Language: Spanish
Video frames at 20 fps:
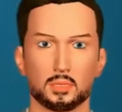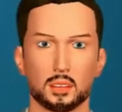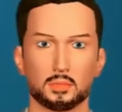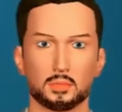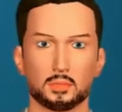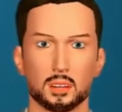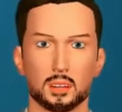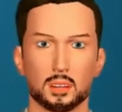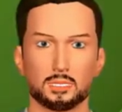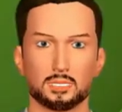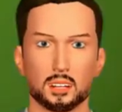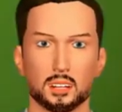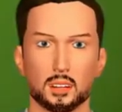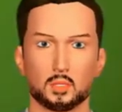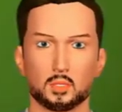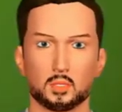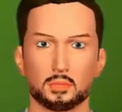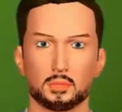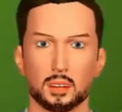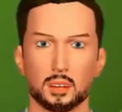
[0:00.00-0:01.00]
No me
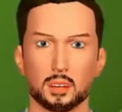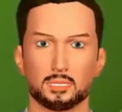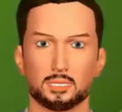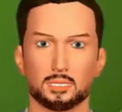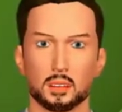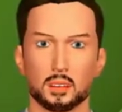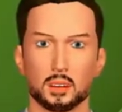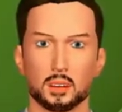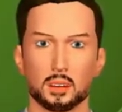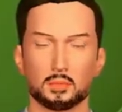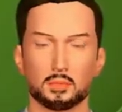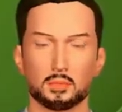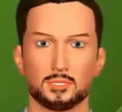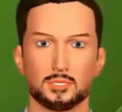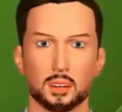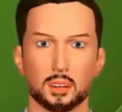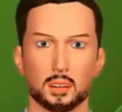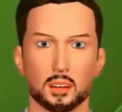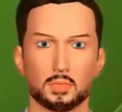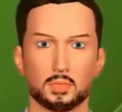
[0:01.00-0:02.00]
cansaré nunca de
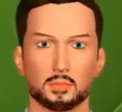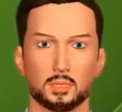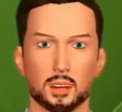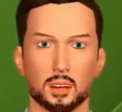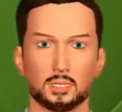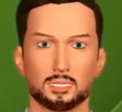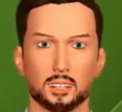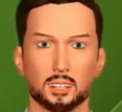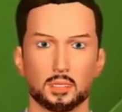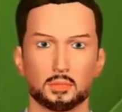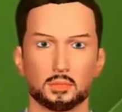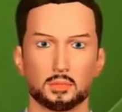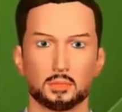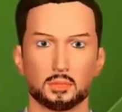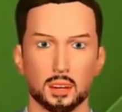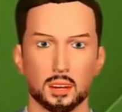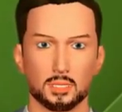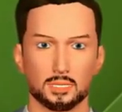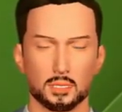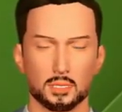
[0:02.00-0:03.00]
decírtelo, si no
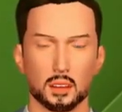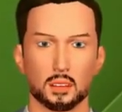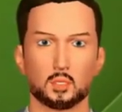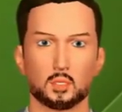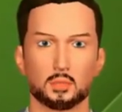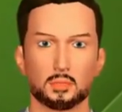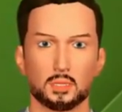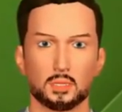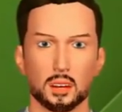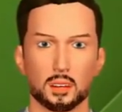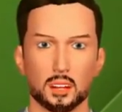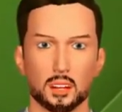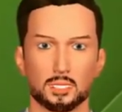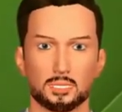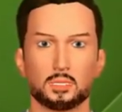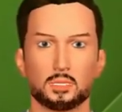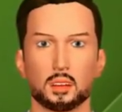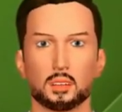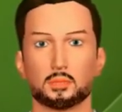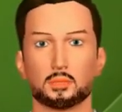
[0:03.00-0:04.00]
eres publicista
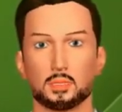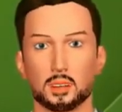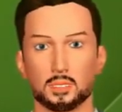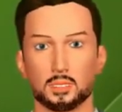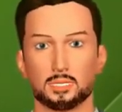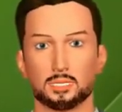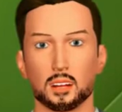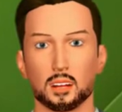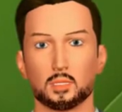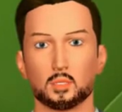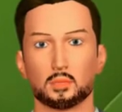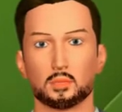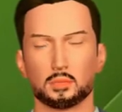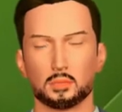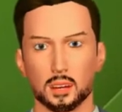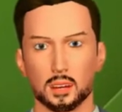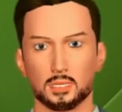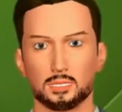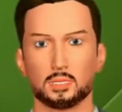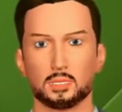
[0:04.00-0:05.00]
online profesional,
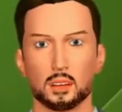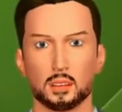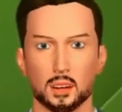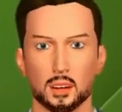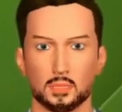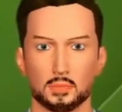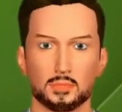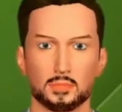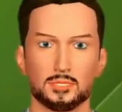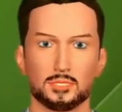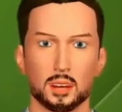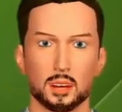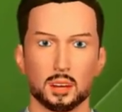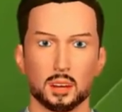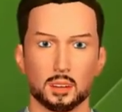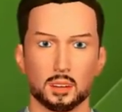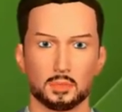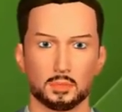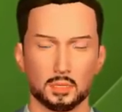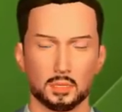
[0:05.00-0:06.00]
no pienses
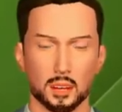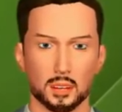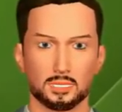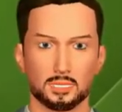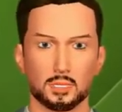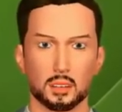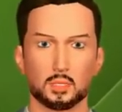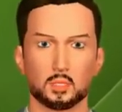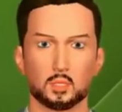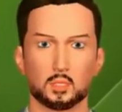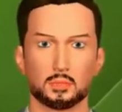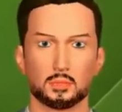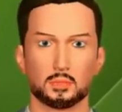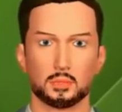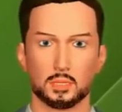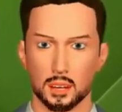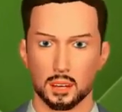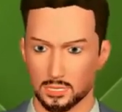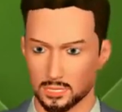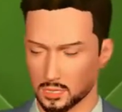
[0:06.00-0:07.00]
nunca que la
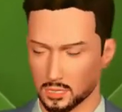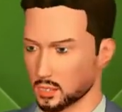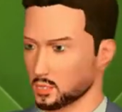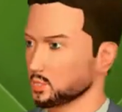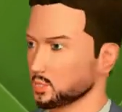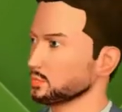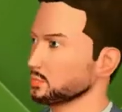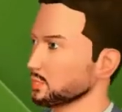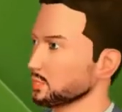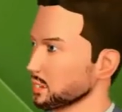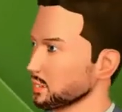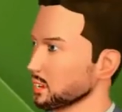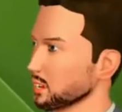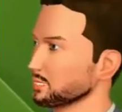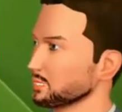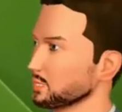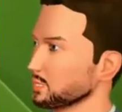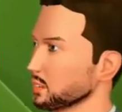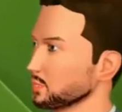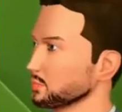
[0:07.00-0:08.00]
publicidad pueda financiar
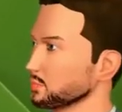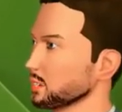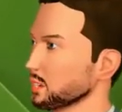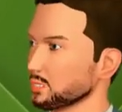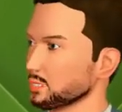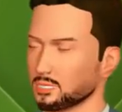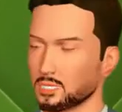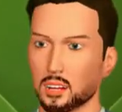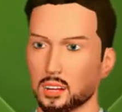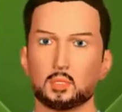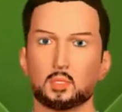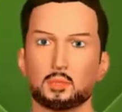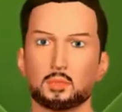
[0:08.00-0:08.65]
tu proyecto.